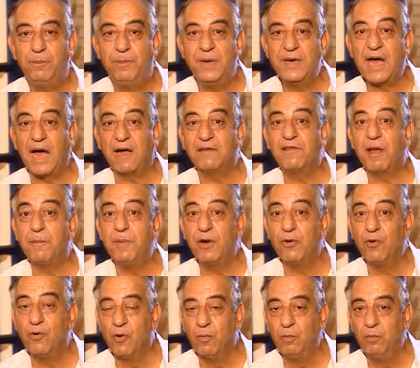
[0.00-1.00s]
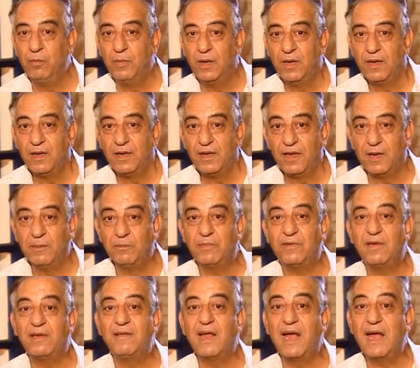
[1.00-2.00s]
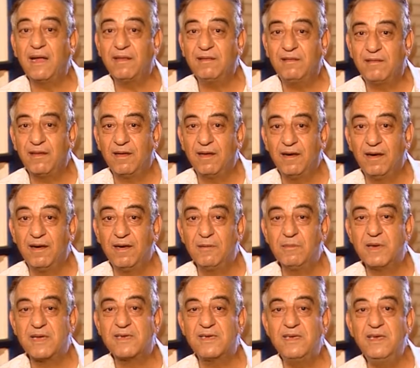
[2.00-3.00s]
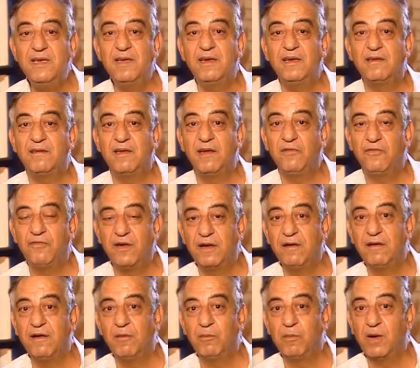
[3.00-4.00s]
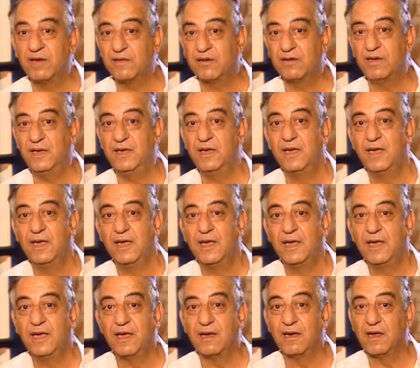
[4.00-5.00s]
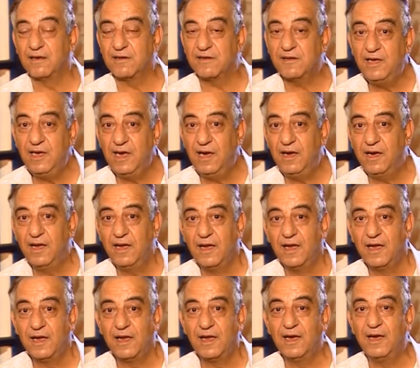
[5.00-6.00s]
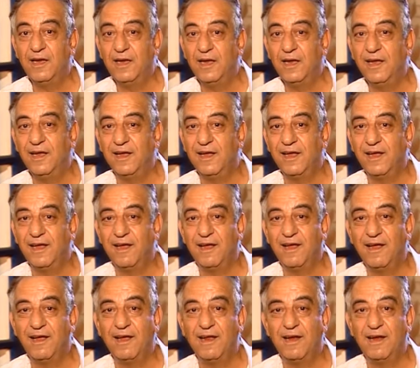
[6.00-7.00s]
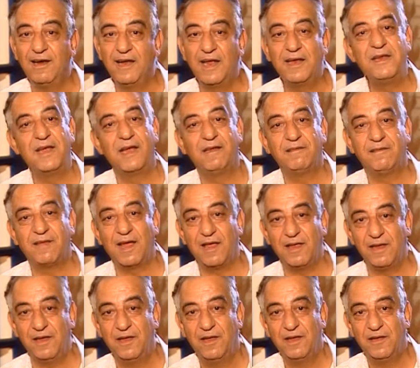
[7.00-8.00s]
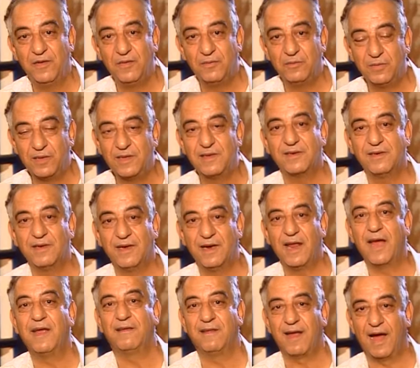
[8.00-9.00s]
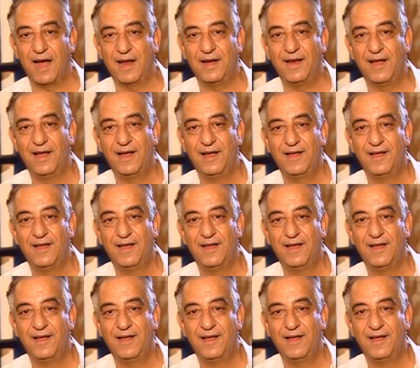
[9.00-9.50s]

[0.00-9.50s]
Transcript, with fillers: بنعتبرهم امتداد لمسيرة الفن المصري الأصيل اللي آه، لن ينتهي بإذن الله تعالى